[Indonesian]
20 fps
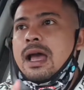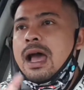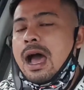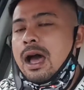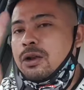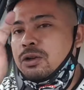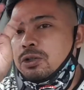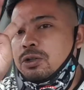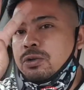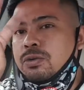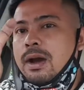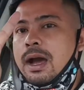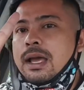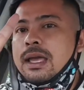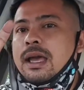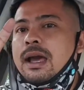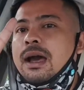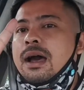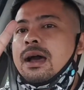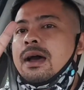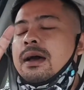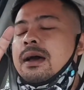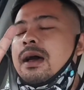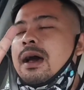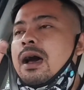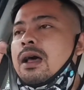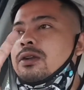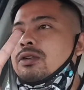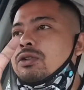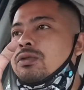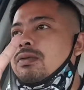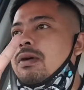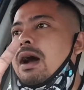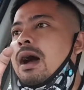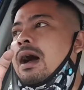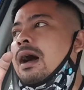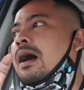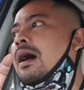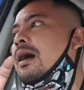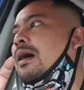harus dua ya harus
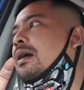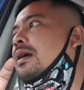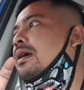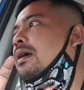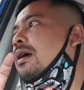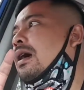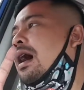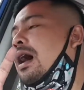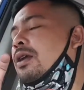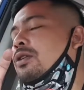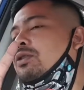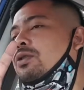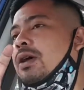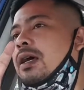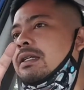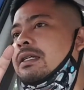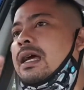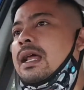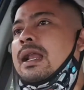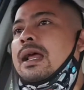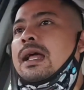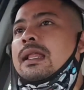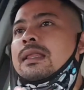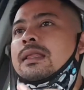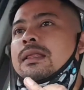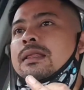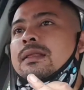dua harus dua syarat